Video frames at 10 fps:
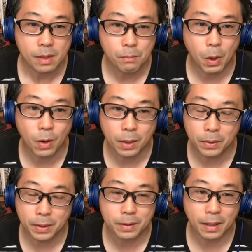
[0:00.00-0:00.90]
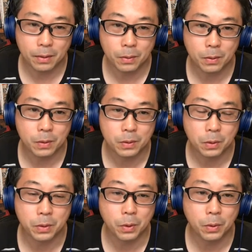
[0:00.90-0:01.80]
他の、あの、
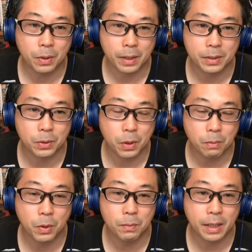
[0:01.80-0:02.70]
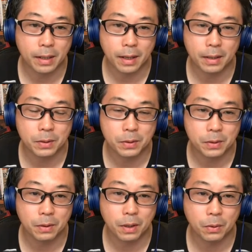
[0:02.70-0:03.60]
測量法とか気象業務法みたいな、ああいう
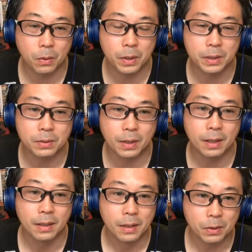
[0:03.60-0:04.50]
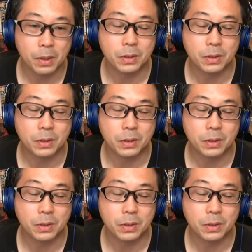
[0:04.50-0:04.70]
あの法律は、とりあえ